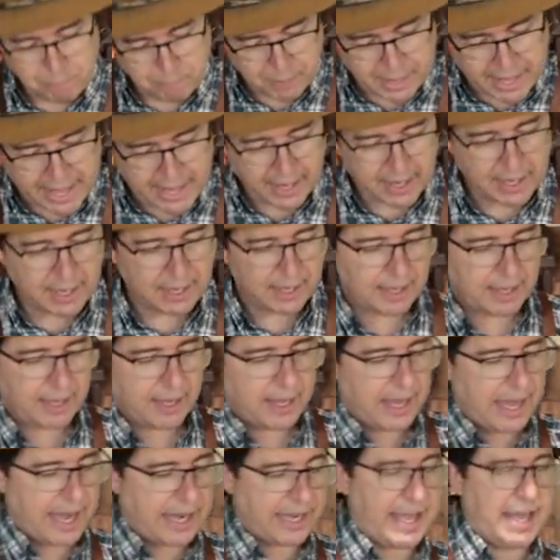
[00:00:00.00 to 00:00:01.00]
pega
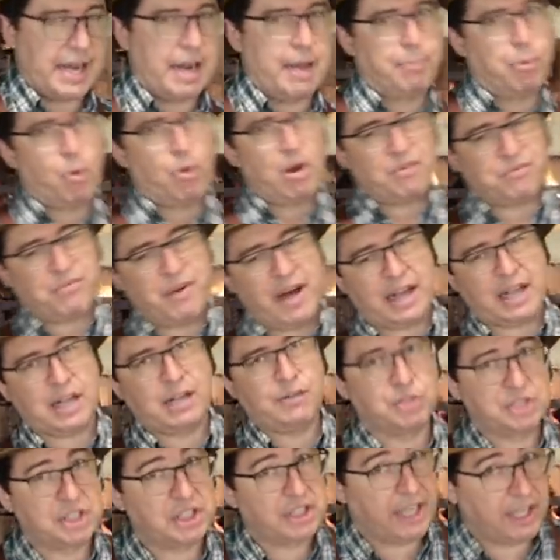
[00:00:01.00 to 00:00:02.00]
aquela boa faca
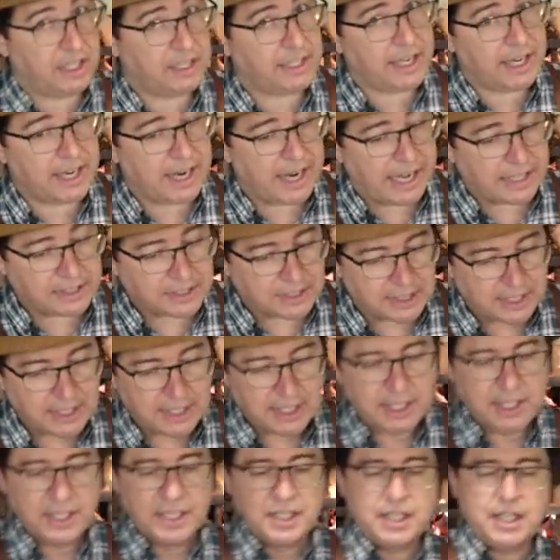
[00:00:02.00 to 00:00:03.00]
que você tem que ter em casa
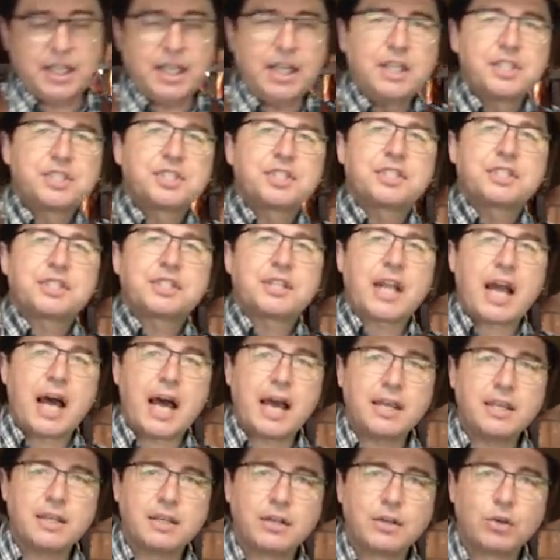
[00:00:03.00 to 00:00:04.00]
e
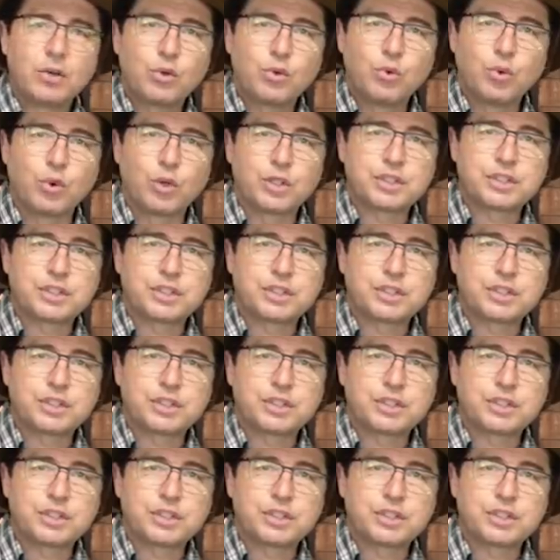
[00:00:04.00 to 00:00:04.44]
extrai o